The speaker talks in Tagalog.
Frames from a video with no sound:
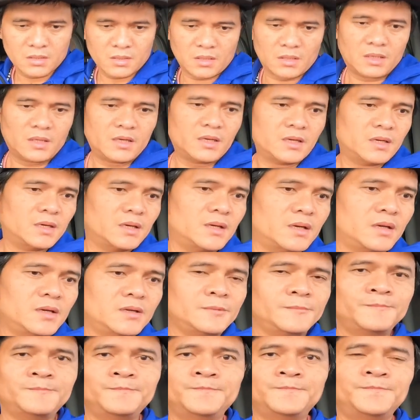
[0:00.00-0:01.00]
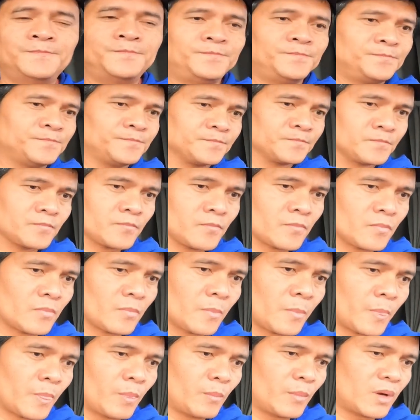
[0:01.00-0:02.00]
Ah... Uh,
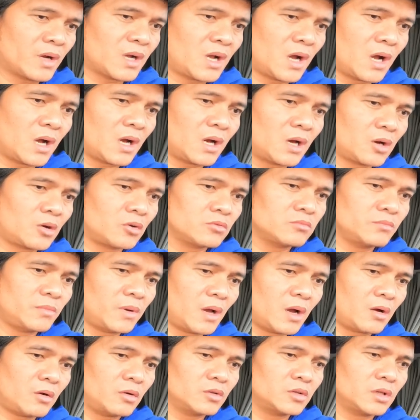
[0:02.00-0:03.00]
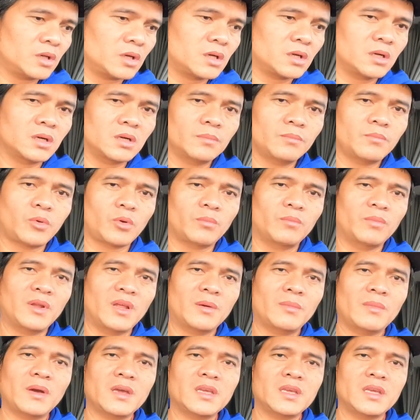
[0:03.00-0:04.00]
magkakaroon ba ako ng
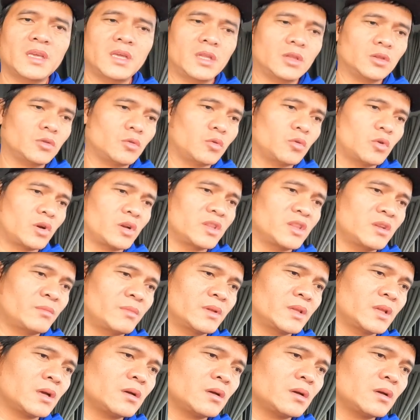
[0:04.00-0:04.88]
problema hihinto rin naman